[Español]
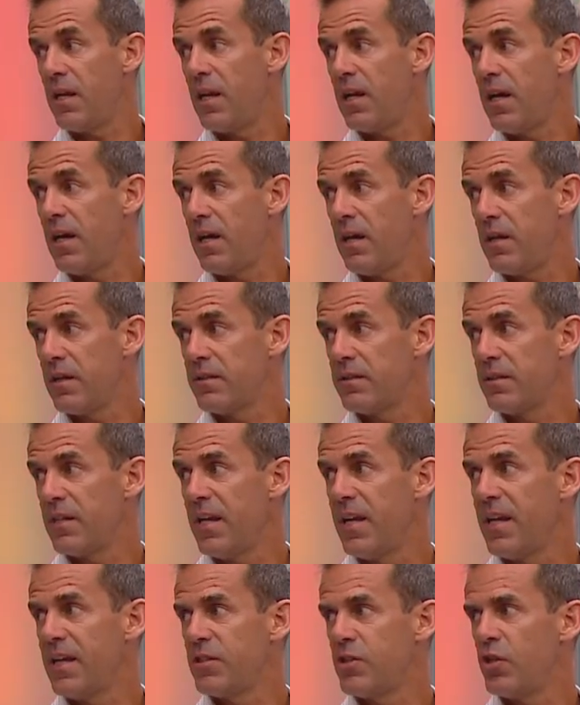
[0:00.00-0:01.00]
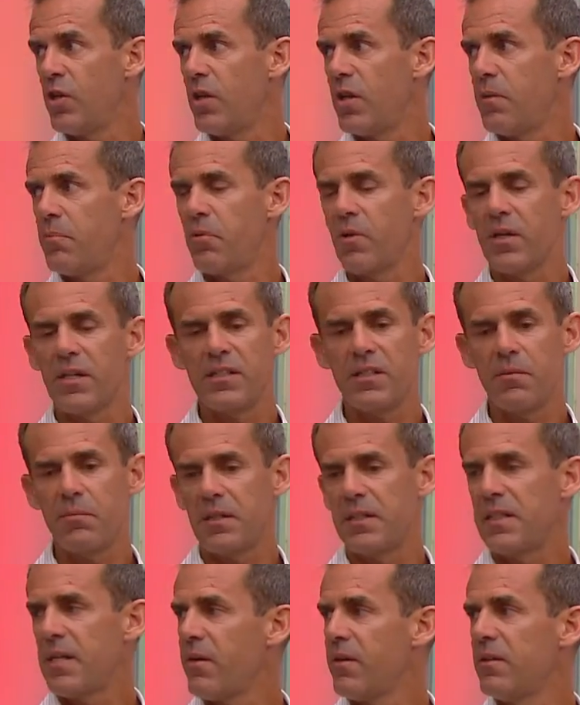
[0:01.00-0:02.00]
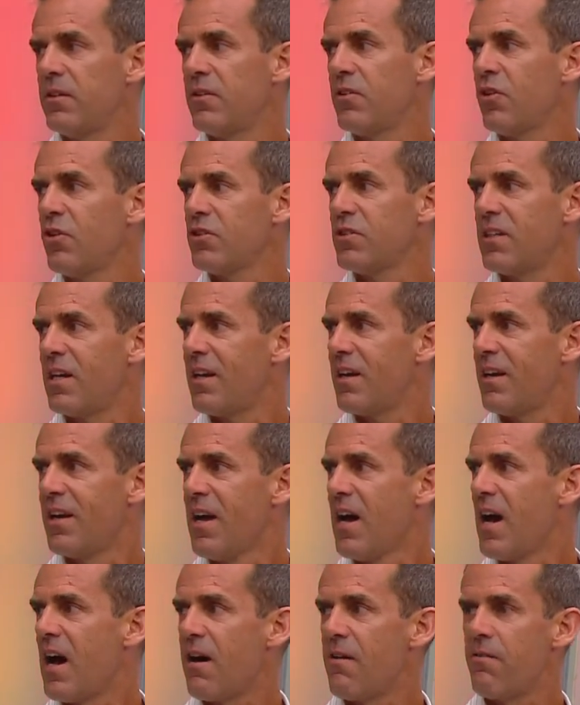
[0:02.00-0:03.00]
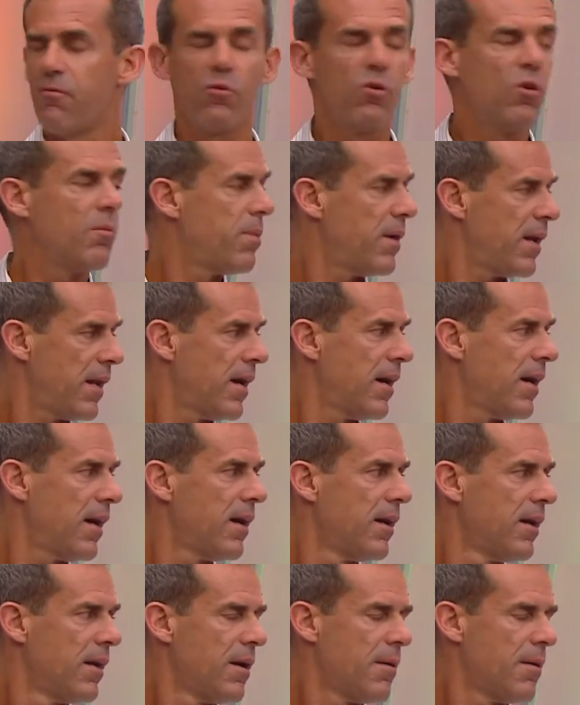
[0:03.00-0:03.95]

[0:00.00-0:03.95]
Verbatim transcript: las elecciones, porque siempre estaban todos a, full para,